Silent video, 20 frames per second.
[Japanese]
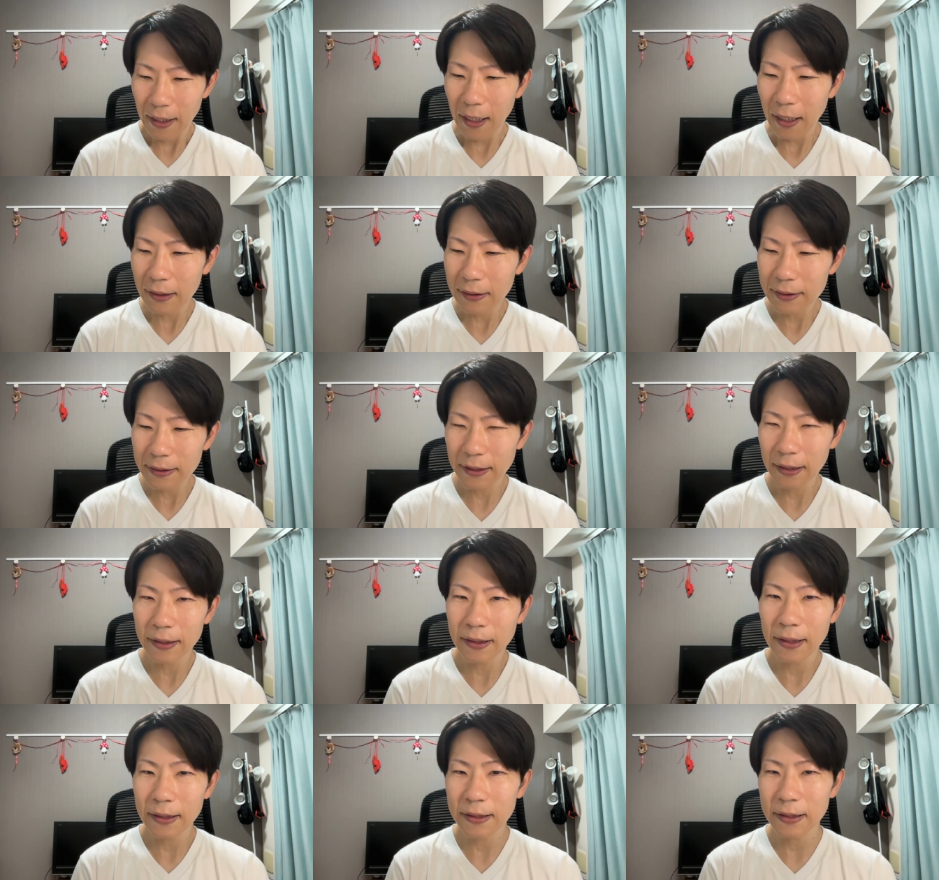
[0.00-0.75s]
安
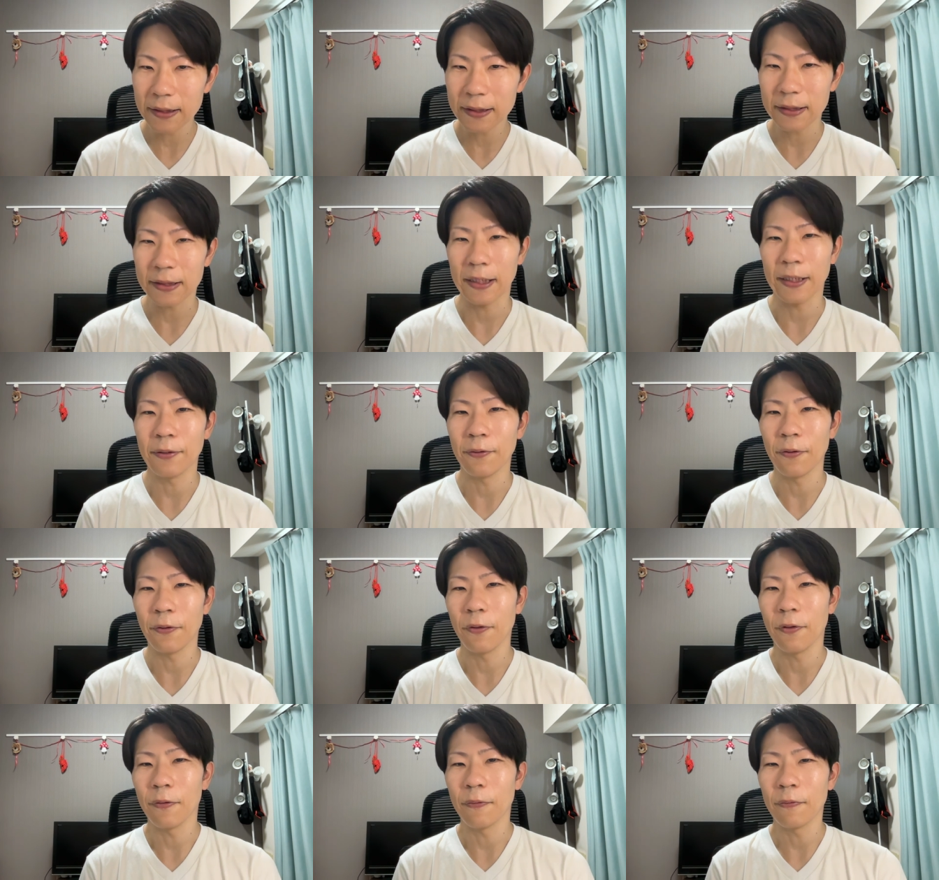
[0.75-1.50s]
全に人生
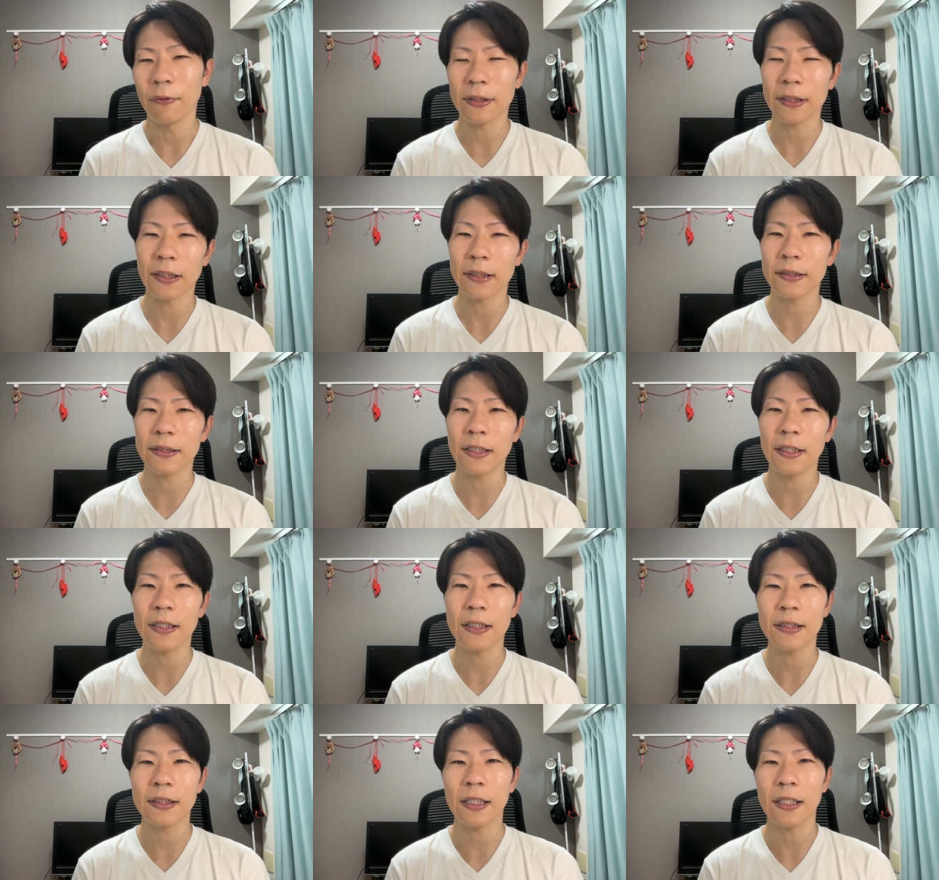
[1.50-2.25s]
を渡っ
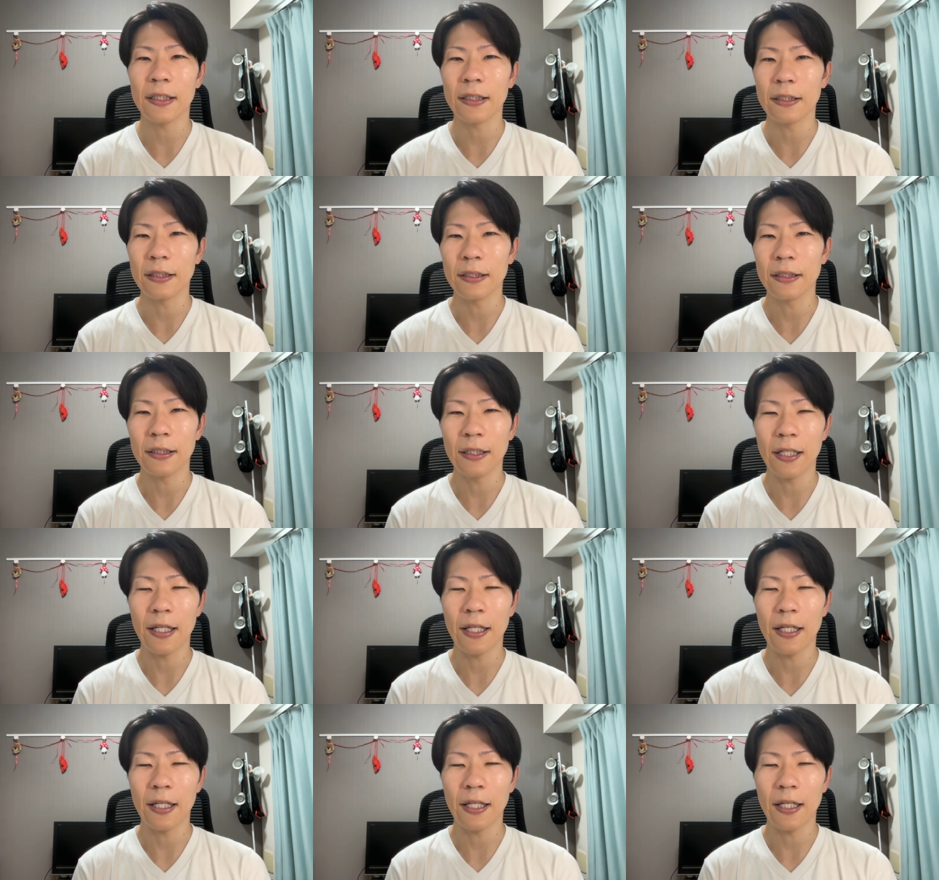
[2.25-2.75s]
ていきたい、